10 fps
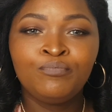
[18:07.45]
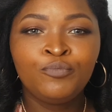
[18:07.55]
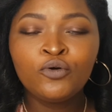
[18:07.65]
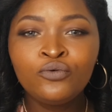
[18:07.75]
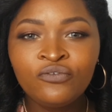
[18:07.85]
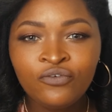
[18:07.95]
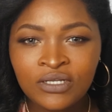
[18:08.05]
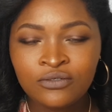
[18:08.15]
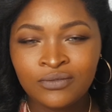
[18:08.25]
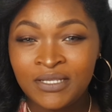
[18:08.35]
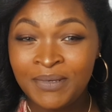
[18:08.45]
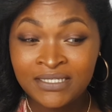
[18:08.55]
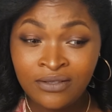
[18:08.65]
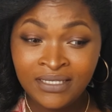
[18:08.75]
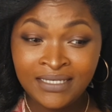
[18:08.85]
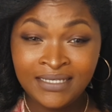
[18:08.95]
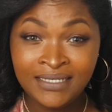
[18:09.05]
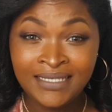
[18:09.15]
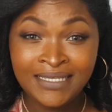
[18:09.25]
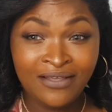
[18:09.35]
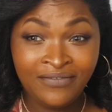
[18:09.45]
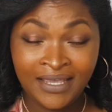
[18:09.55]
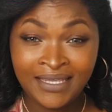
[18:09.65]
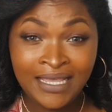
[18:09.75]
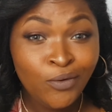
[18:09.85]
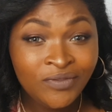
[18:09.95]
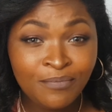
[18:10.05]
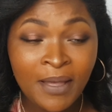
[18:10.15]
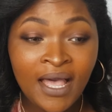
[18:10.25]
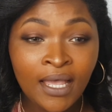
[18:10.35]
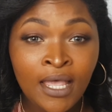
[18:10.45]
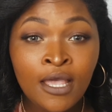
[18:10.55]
beaucoup de fois, ce sont des personnes qui n'avaient rien au départ,